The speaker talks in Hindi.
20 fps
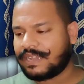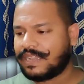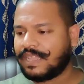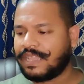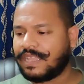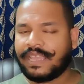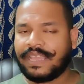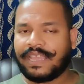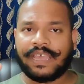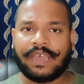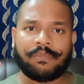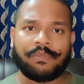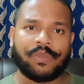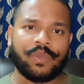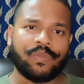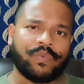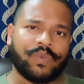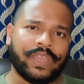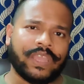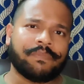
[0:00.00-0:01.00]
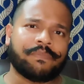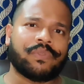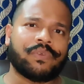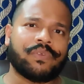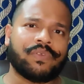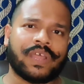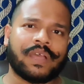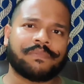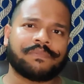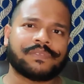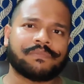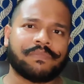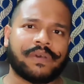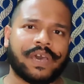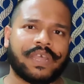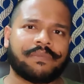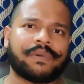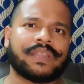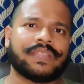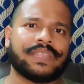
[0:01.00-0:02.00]
ठीक है हम लोग वही प्रोग्राम्स
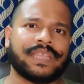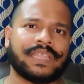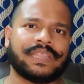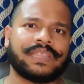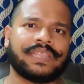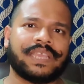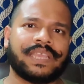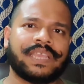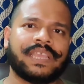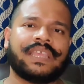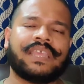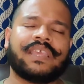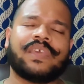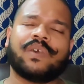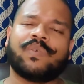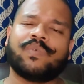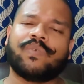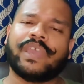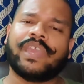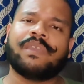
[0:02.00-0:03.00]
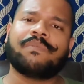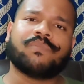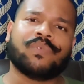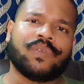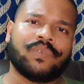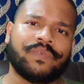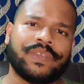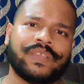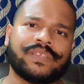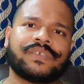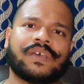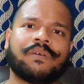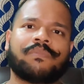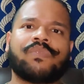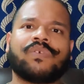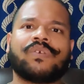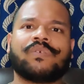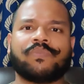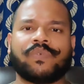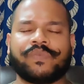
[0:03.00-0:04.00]
बार बार देखते हैं वही मूवीज
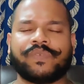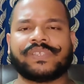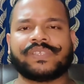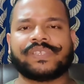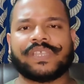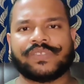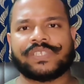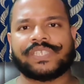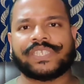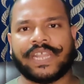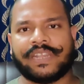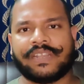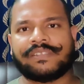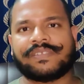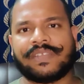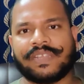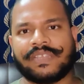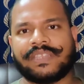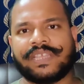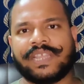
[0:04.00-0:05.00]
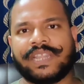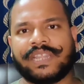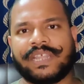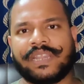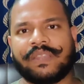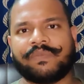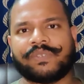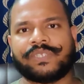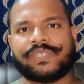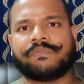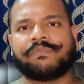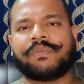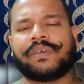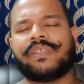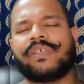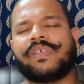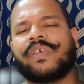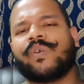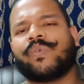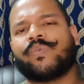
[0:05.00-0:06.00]
हम लोग मूवीज के जो चैनल्स रखते हैं टेलीविजन
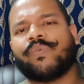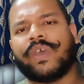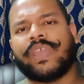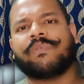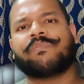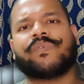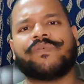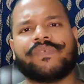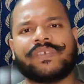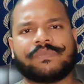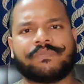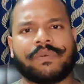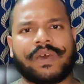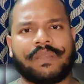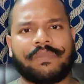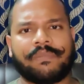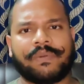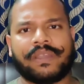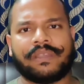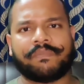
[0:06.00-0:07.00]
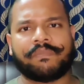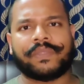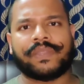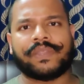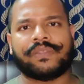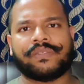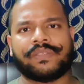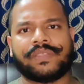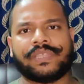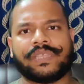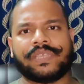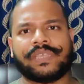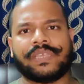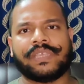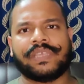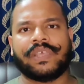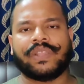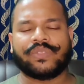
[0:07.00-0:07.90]
पर वही मूवीज बार बार रिपीट होती है